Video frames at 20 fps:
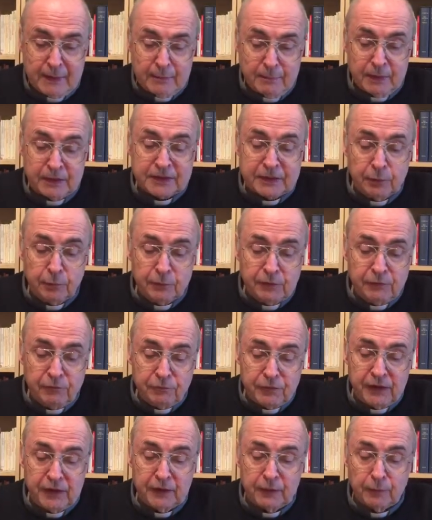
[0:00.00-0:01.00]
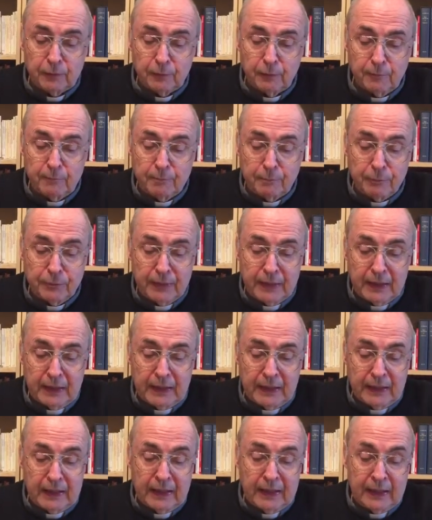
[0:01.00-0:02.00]
ma c'è un invito,
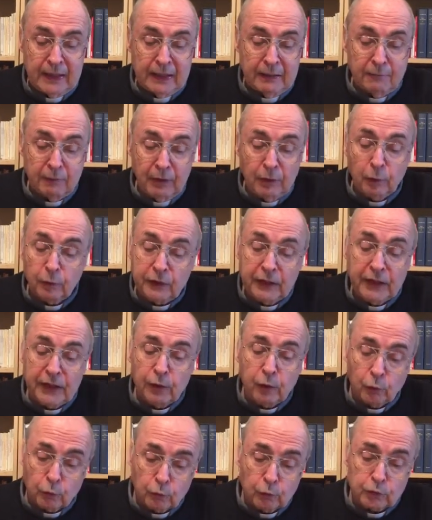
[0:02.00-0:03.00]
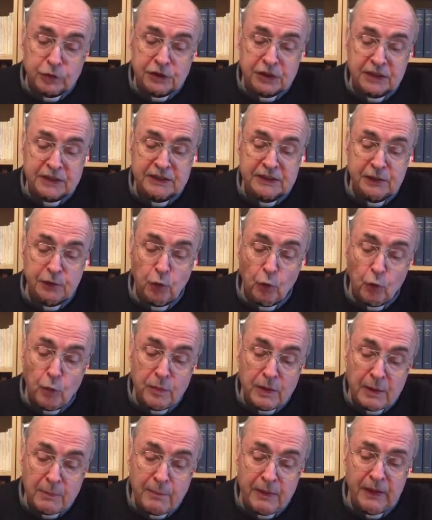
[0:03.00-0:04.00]
eh, quello di riconoscersi
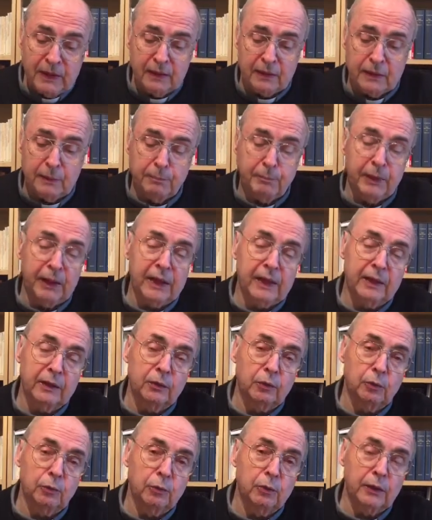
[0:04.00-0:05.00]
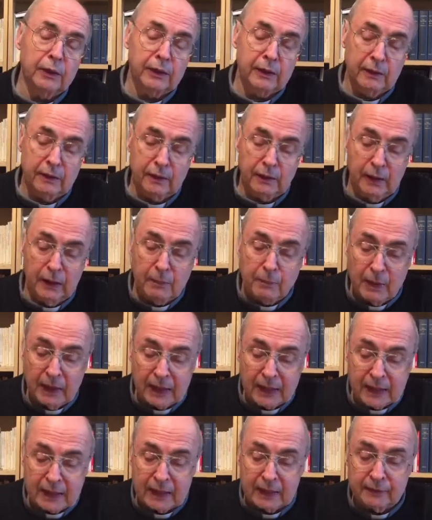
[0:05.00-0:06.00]
umilmente peccatori e
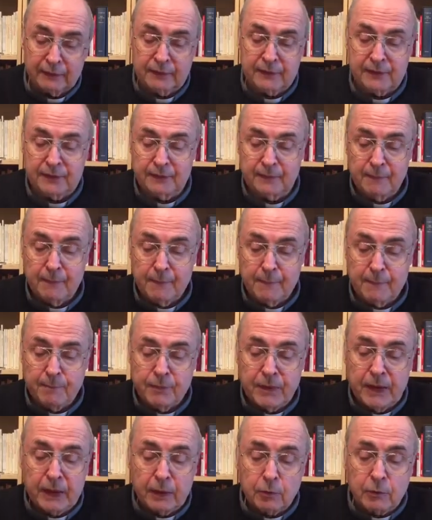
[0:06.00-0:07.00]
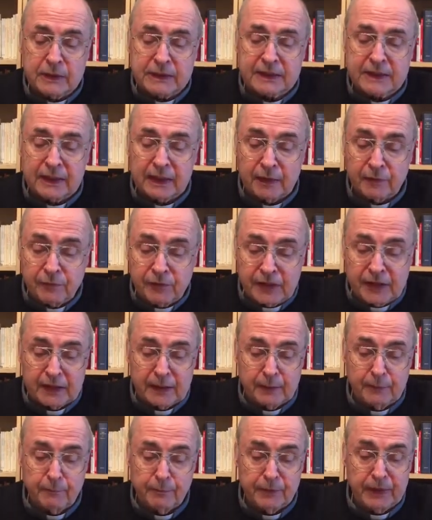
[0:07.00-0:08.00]
mancanti. Questa è la
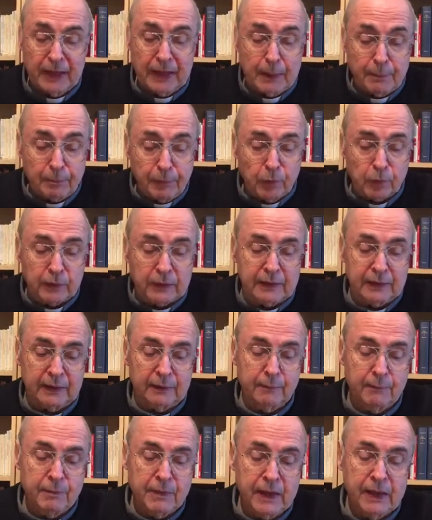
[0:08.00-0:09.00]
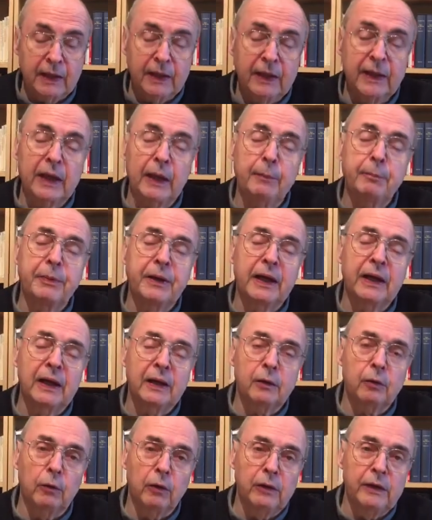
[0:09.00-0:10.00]
via, è la porta che apre
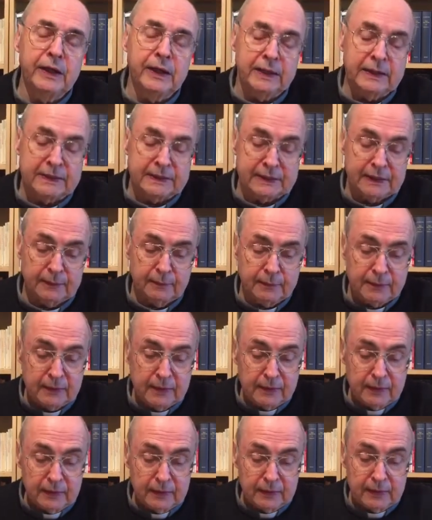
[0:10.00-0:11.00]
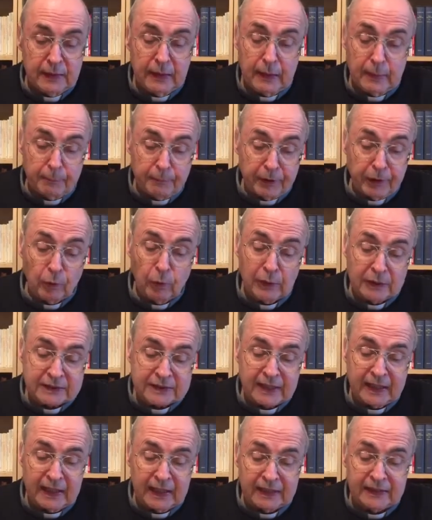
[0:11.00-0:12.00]
all'accoglienza della parola
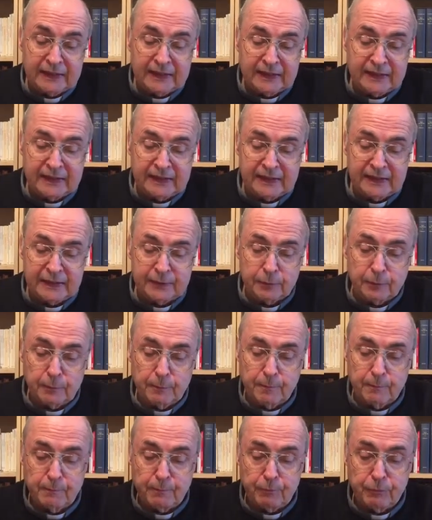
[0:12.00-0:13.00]
sanante di Dio.